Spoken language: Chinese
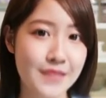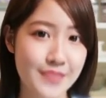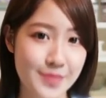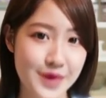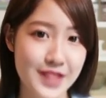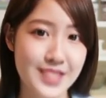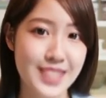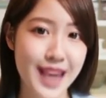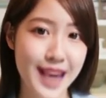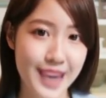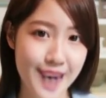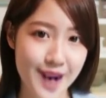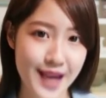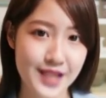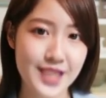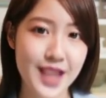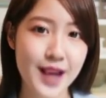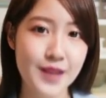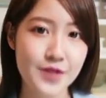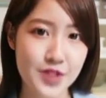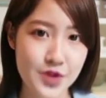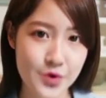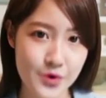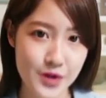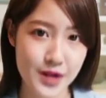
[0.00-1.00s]
比赛开
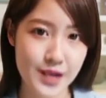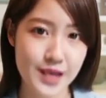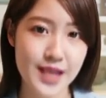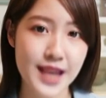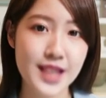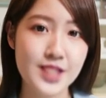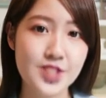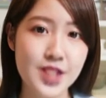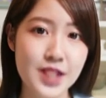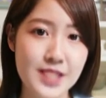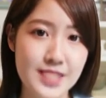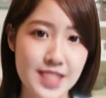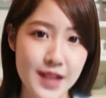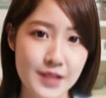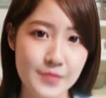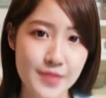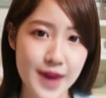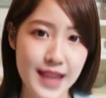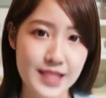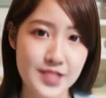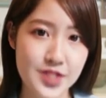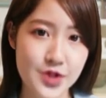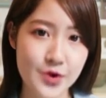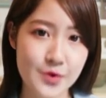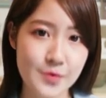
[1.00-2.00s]
场由德约率先
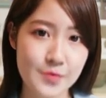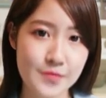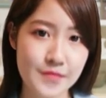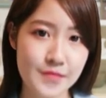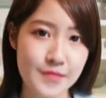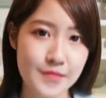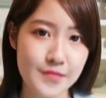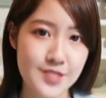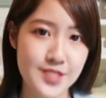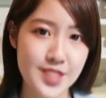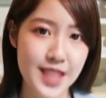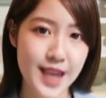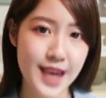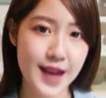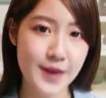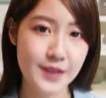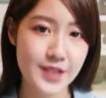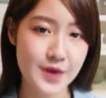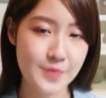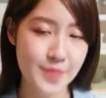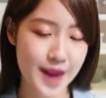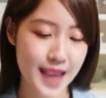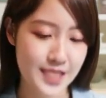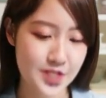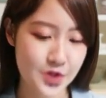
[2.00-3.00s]
发球，前两
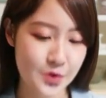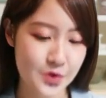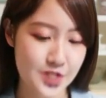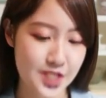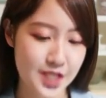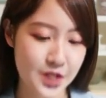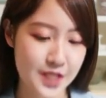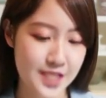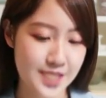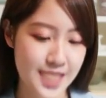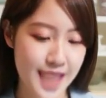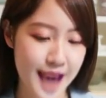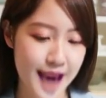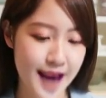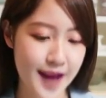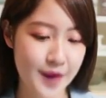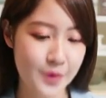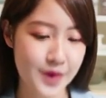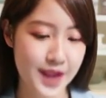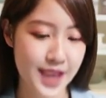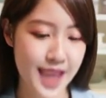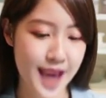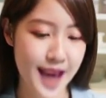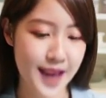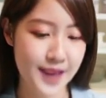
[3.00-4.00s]
个发球局塞尔
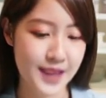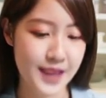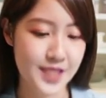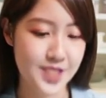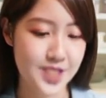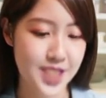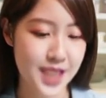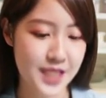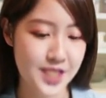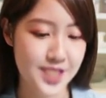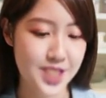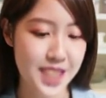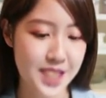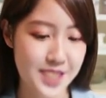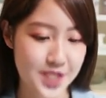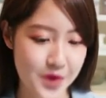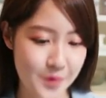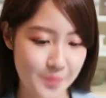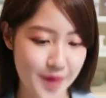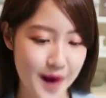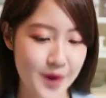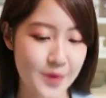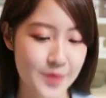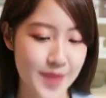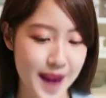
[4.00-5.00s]
维亚人均轻松
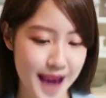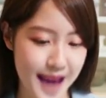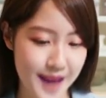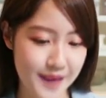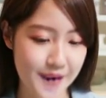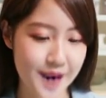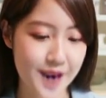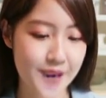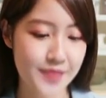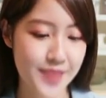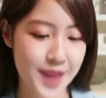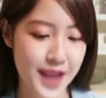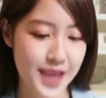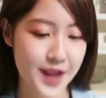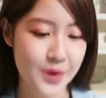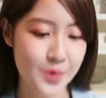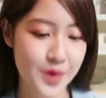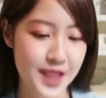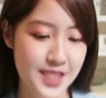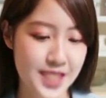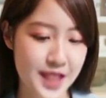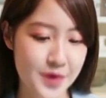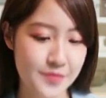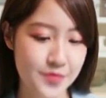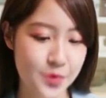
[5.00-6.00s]
保发。梅德
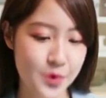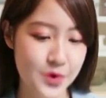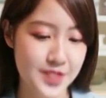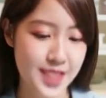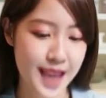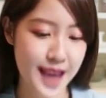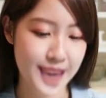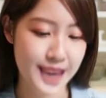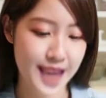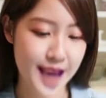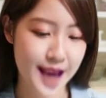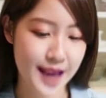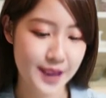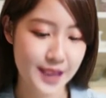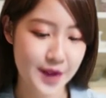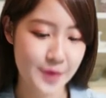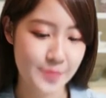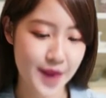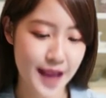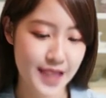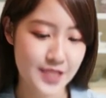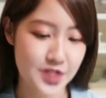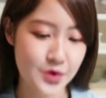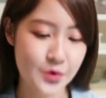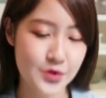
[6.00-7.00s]
韦杰夫在第二个
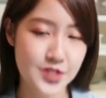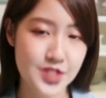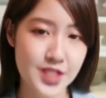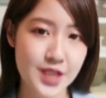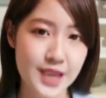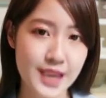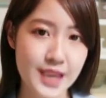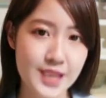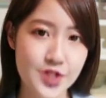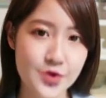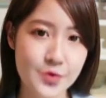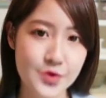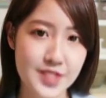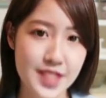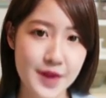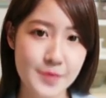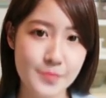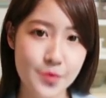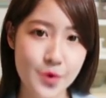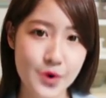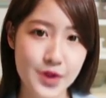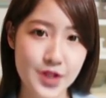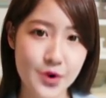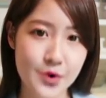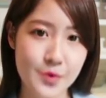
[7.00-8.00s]
发球局出现
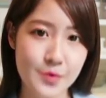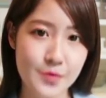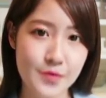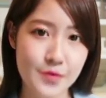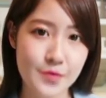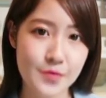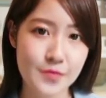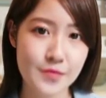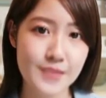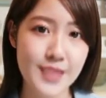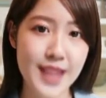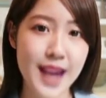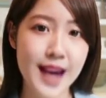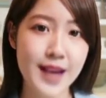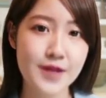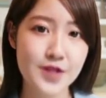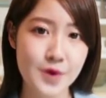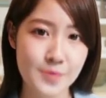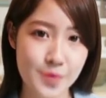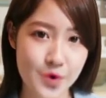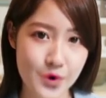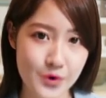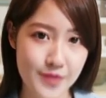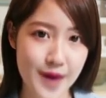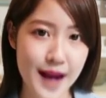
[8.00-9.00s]
波动，第二个
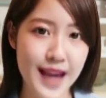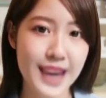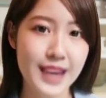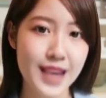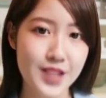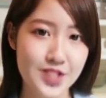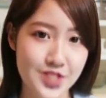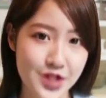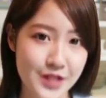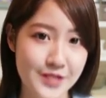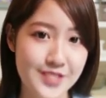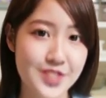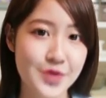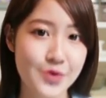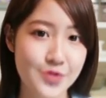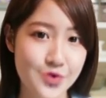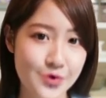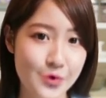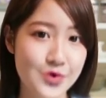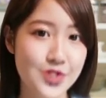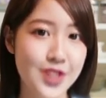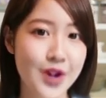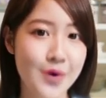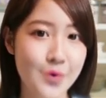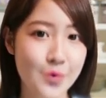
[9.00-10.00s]
破发点上送
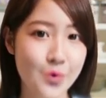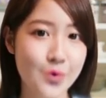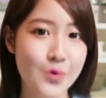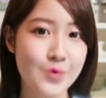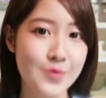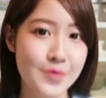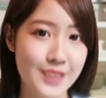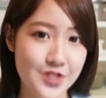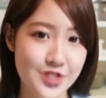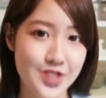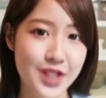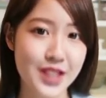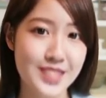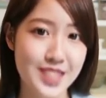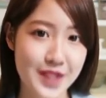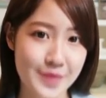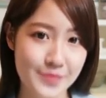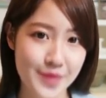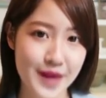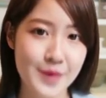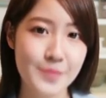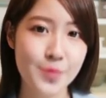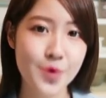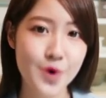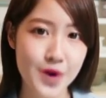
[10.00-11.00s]
出双误，率先
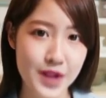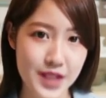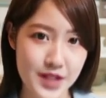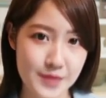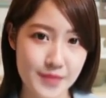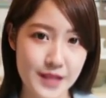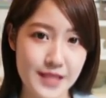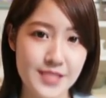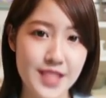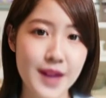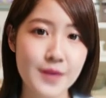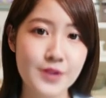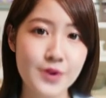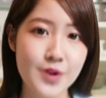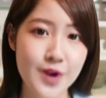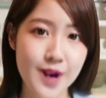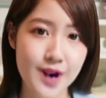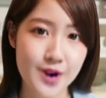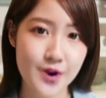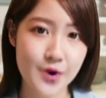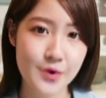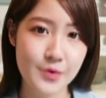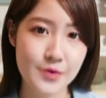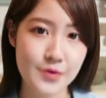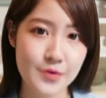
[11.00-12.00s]
被迫一比三落
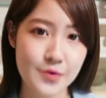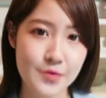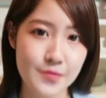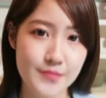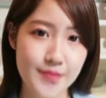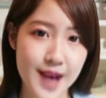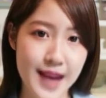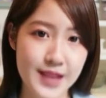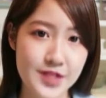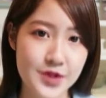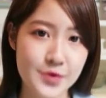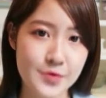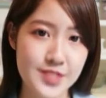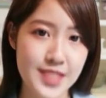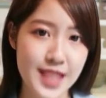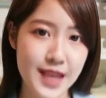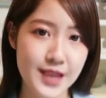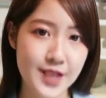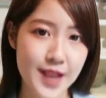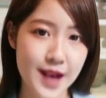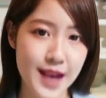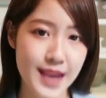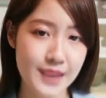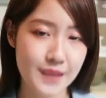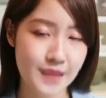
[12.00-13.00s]
后。盘中阶
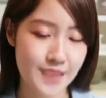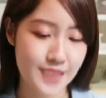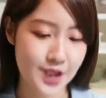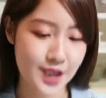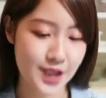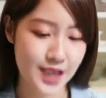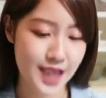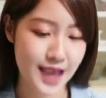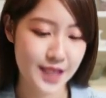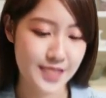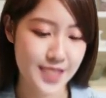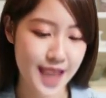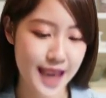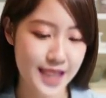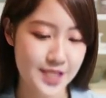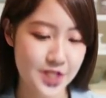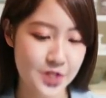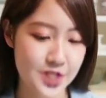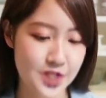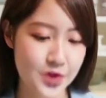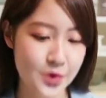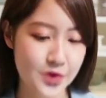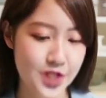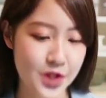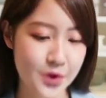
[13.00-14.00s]
段，德约在
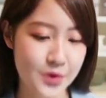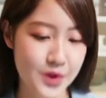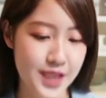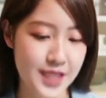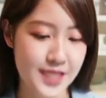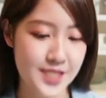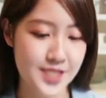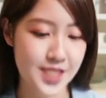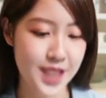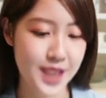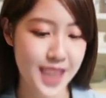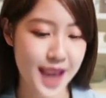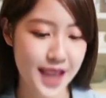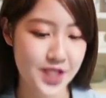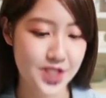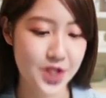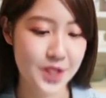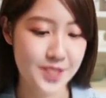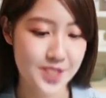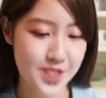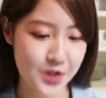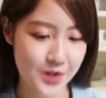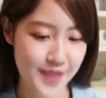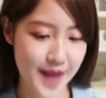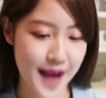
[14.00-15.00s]
救球中疑似拉
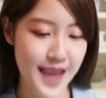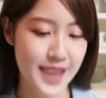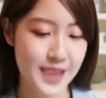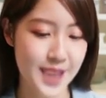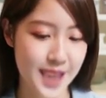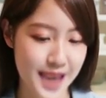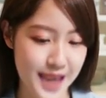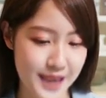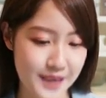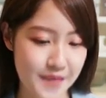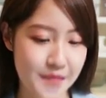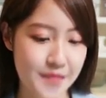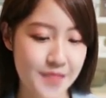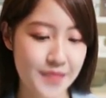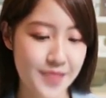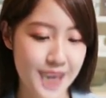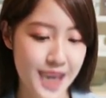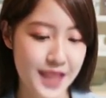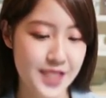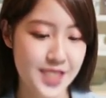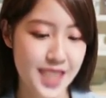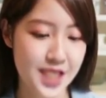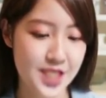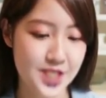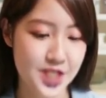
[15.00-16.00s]
伤左大腿。
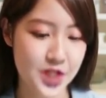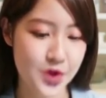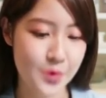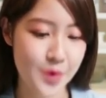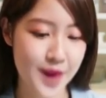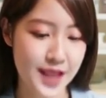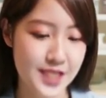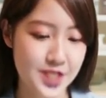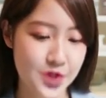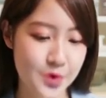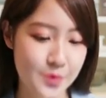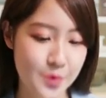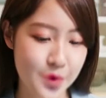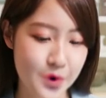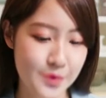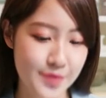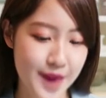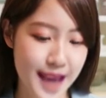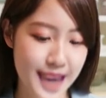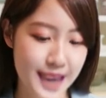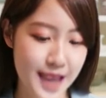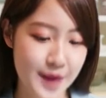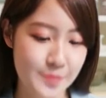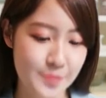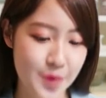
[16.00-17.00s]
第七局挽救破
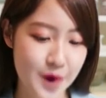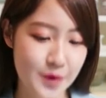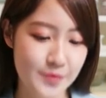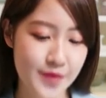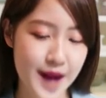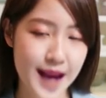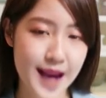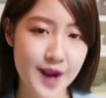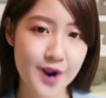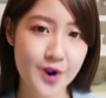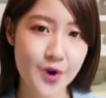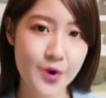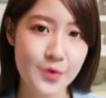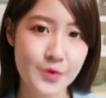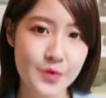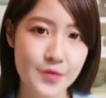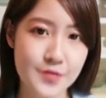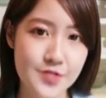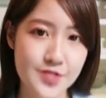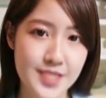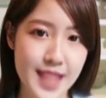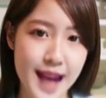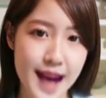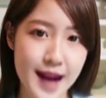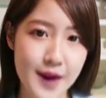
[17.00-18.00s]
发点保发后，
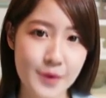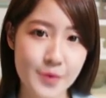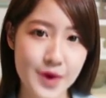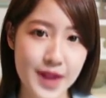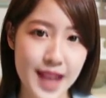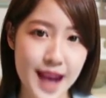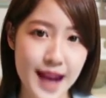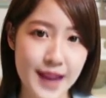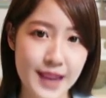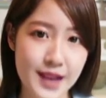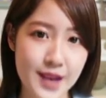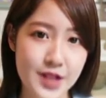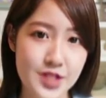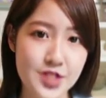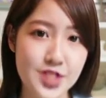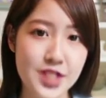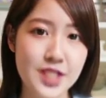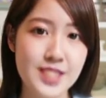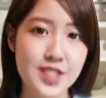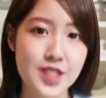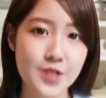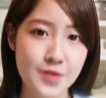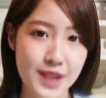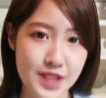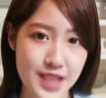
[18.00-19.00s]
塞尔维亚人申
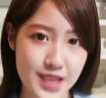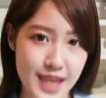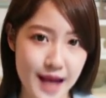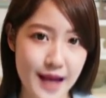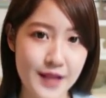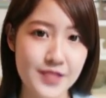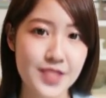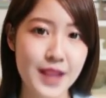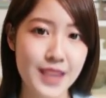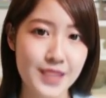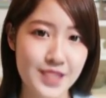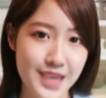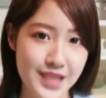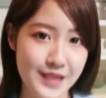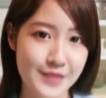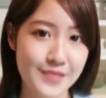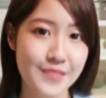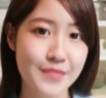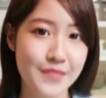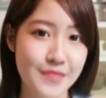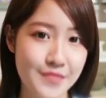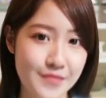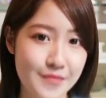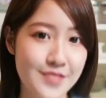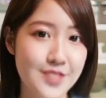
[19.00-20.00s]
请了医疗暂停。
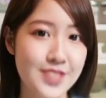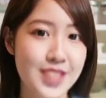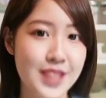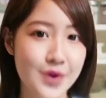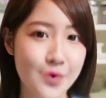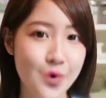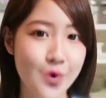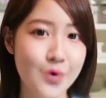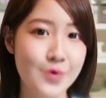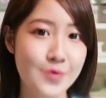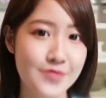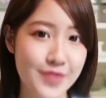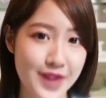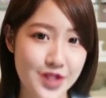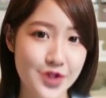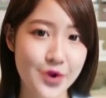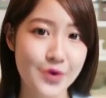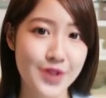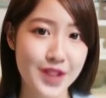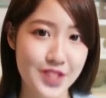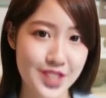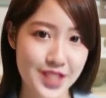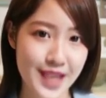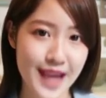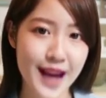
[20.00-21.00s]
经过五分钟
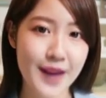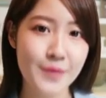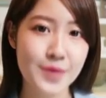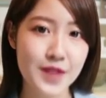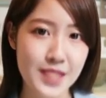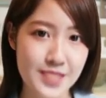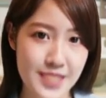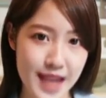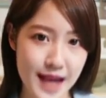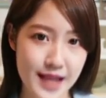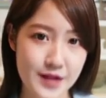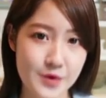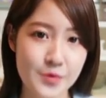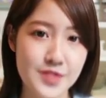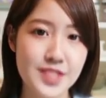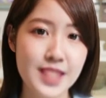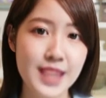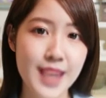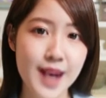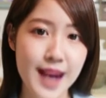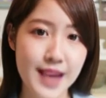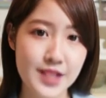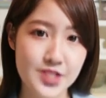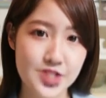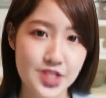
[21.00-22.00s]
的治疗，比赛重新
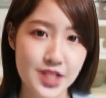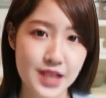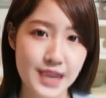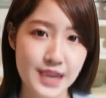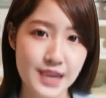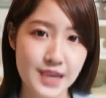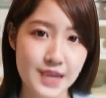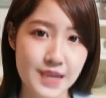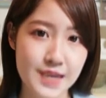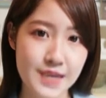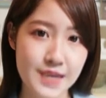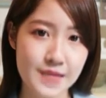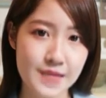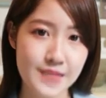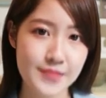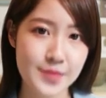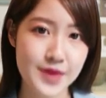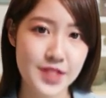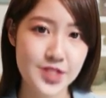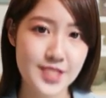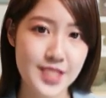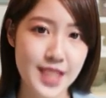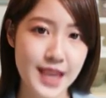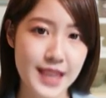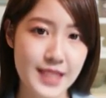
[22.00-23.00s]
开始。
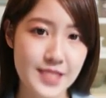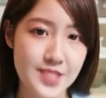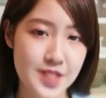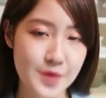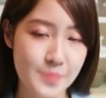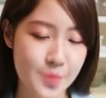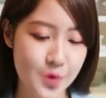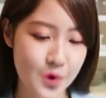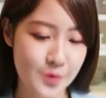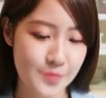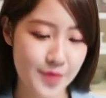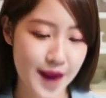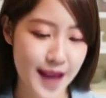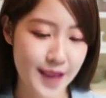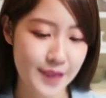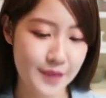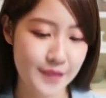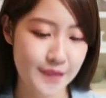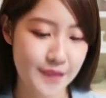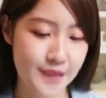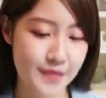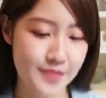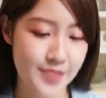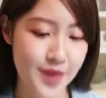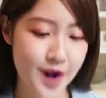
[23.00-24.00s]
凭借一次破发，
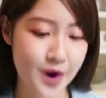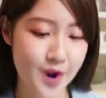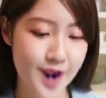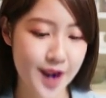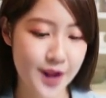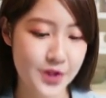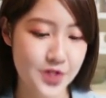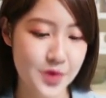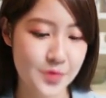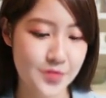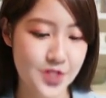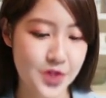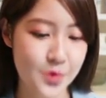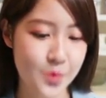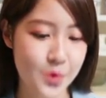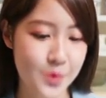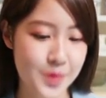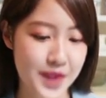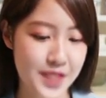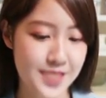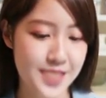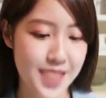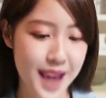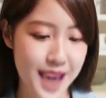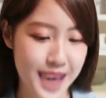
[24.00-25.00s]
头号种子五
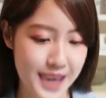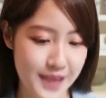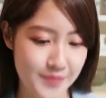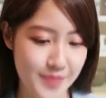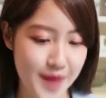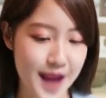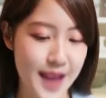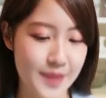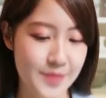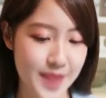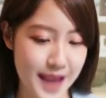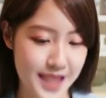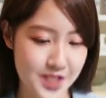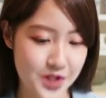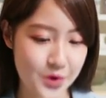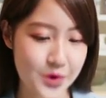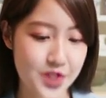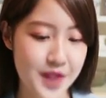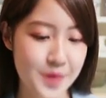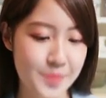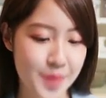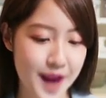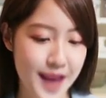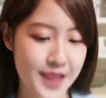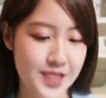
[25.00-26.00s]
比三迎来发球
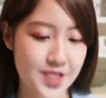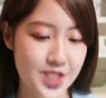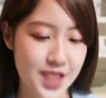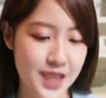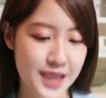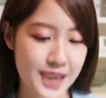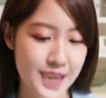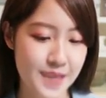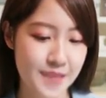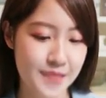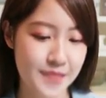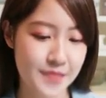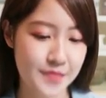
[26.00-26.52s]
胜盘局。